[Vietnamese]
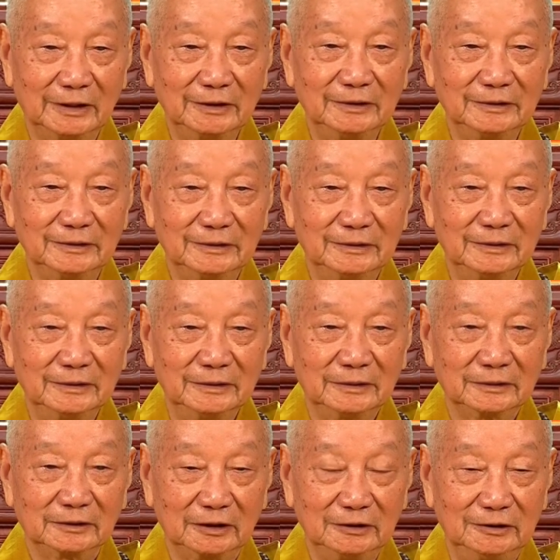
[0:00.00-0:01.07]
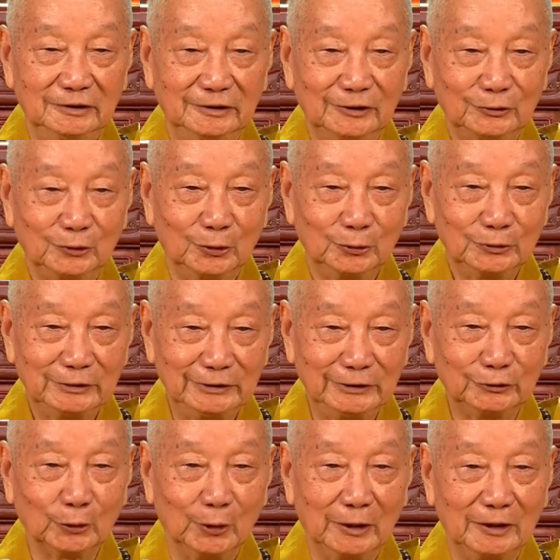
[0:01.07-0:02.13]
Cho nên từ cái chỗ
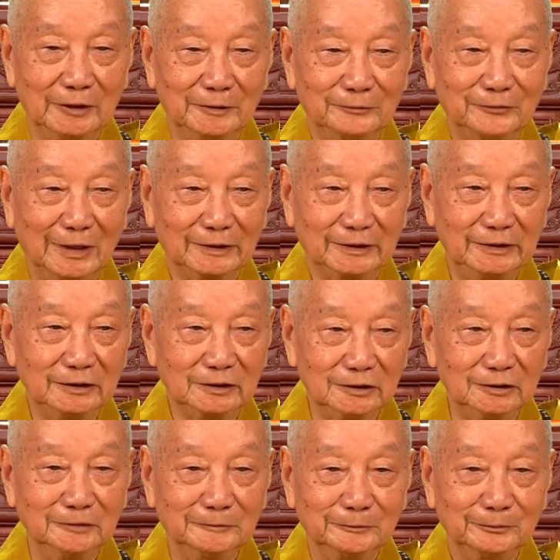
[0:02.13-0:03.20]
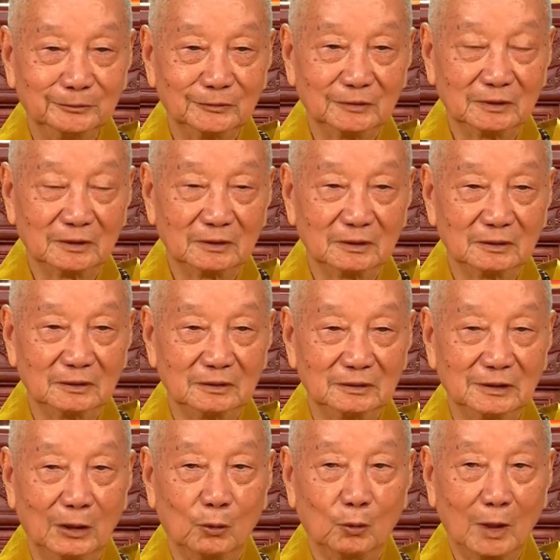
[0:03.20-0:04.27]
trí tuệ và kỹ cương
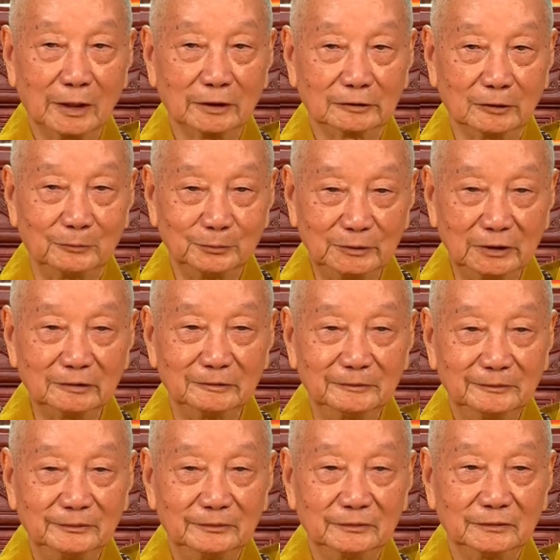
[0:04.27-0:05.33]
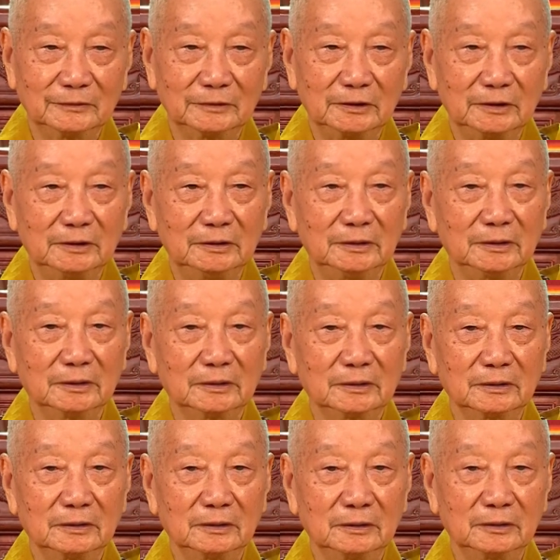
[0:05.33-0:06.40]
là quan trọng nhất thì
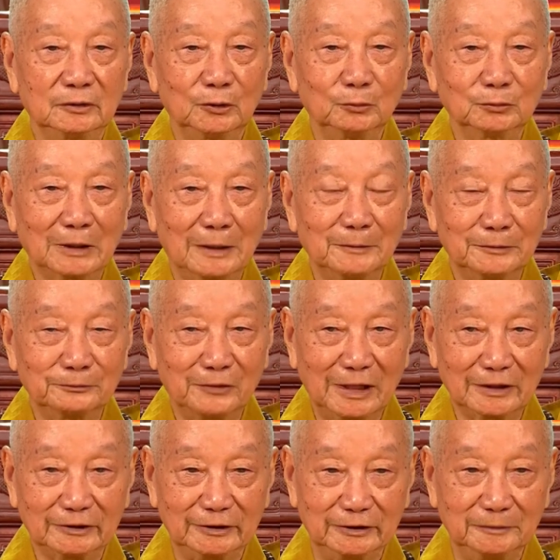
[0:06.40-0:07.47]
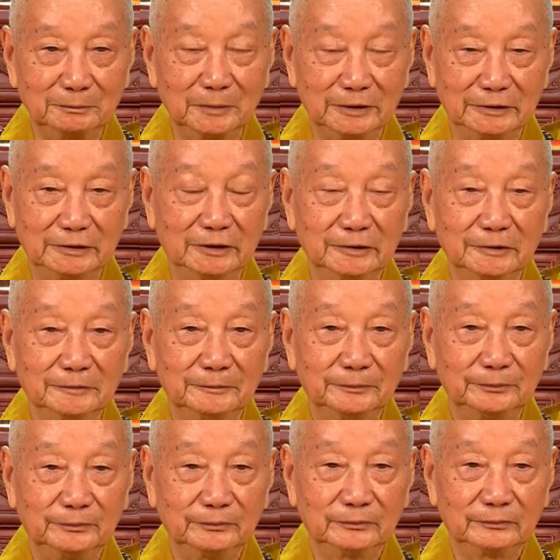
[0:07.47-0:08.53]
chúng ta mới phát triển bền vững.